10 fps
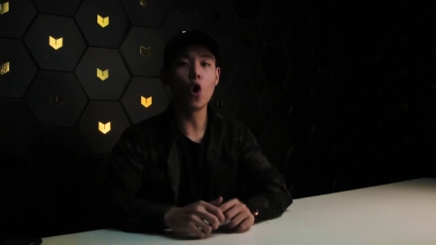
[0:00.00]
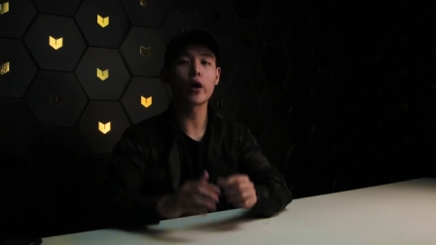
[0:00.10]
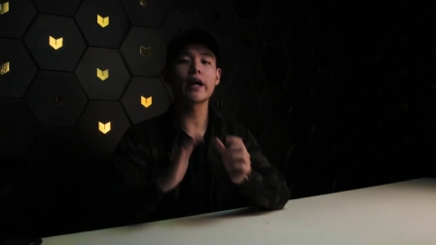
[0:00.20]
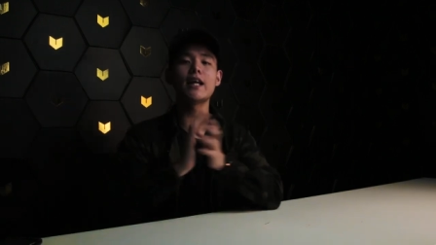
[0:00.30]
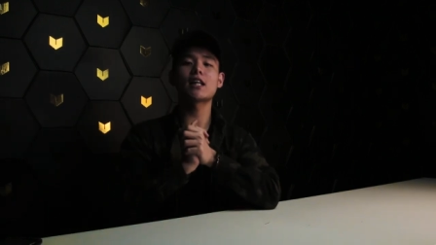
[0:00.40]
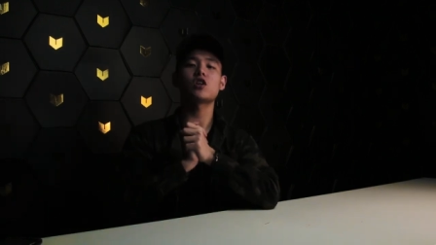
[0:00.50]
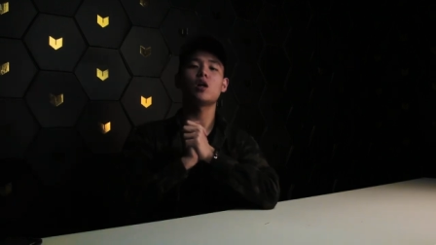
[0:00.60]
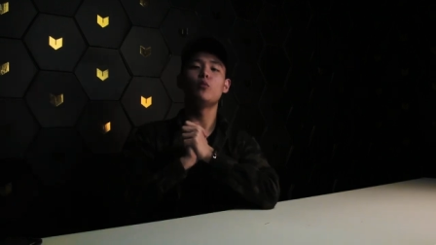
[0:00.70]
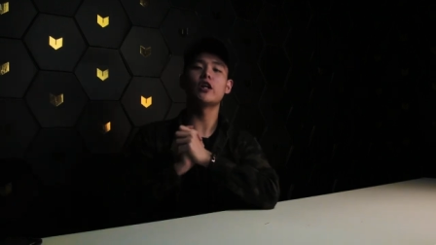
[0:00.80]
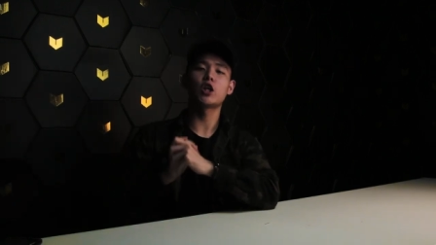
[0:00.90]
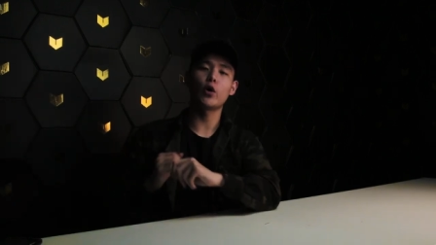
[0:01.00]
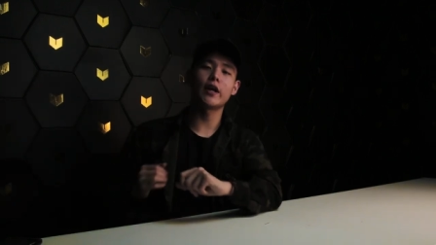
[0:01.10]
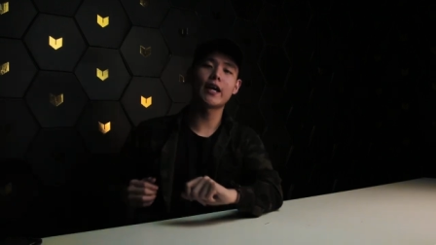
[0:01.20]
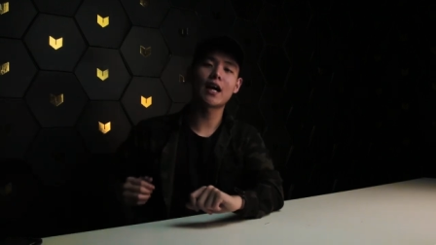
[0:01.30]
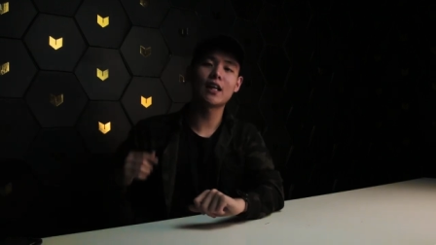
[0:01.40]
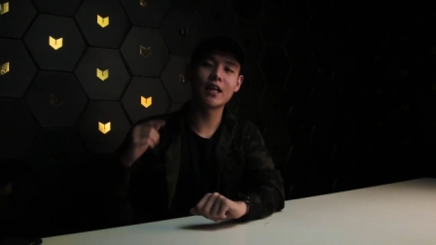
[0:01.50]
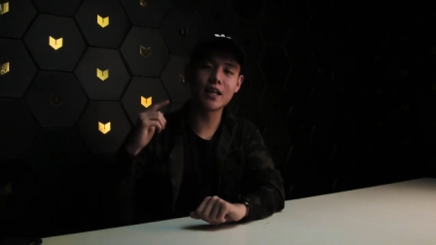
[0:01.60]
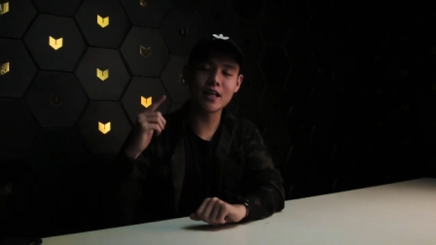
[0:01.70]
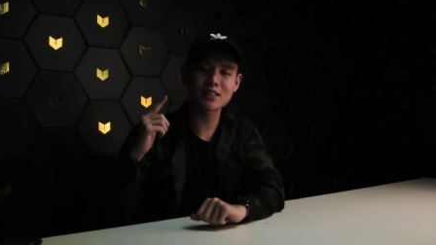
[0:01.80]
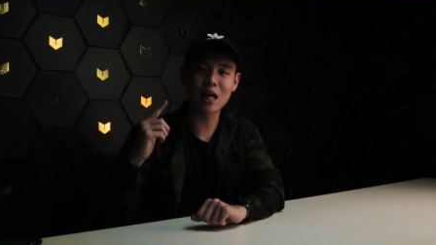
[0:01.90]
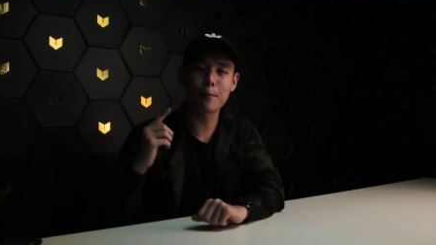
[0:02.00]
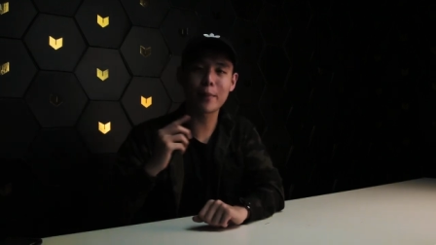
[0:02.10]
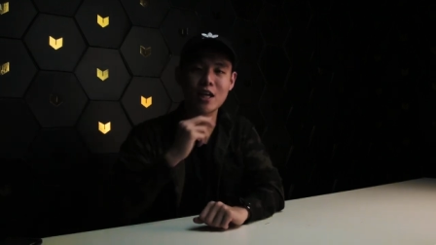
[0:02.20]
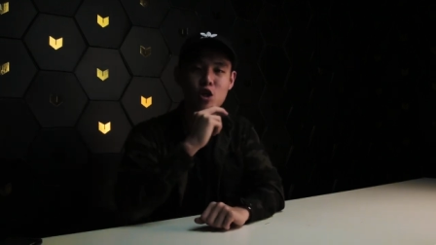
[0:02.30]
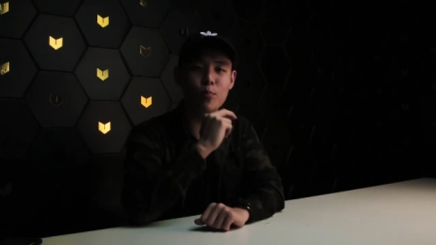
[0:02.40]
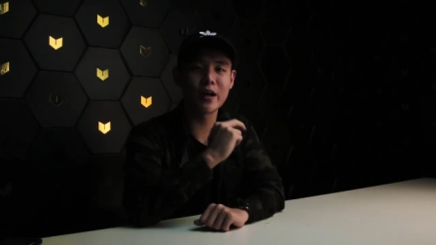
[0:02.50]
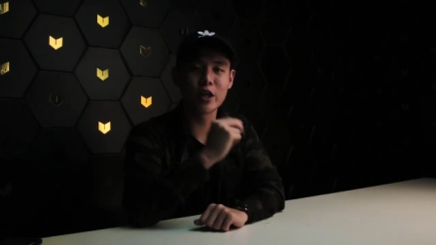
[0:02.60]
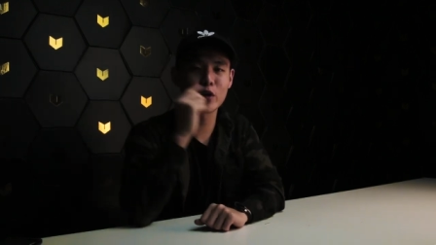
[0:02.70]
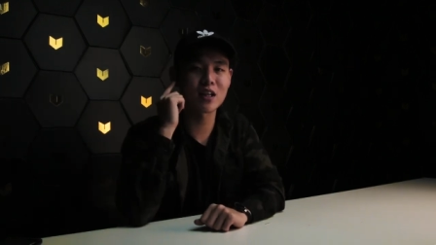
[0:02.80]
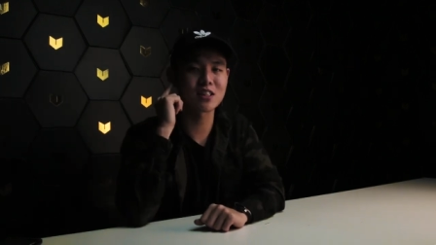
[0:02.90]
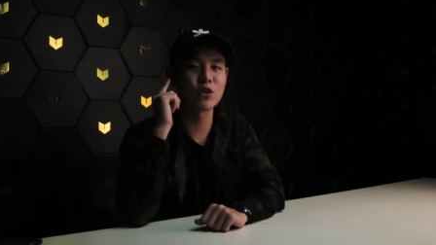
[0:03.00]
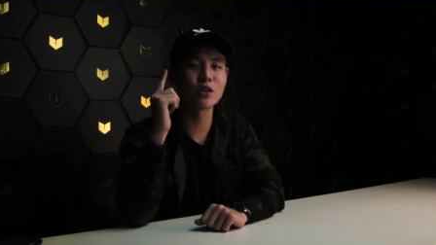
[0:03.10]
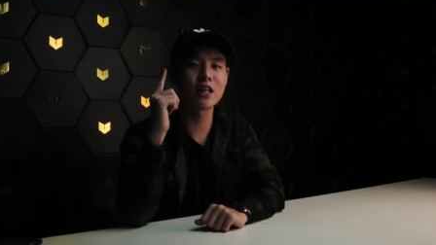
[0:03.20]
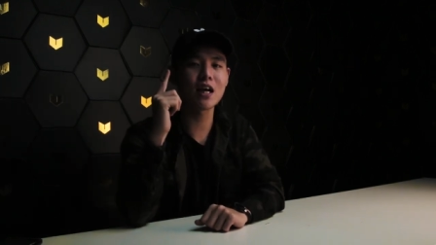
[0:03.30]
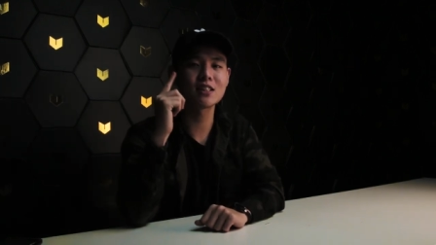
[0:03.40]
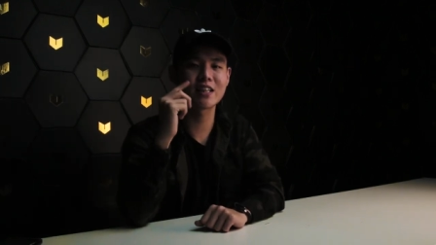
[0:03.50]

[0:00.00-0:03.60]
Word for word: Oke, okay, that's all buat Q&A kali ini. Sampai jumpa di Q&A selanjutnya.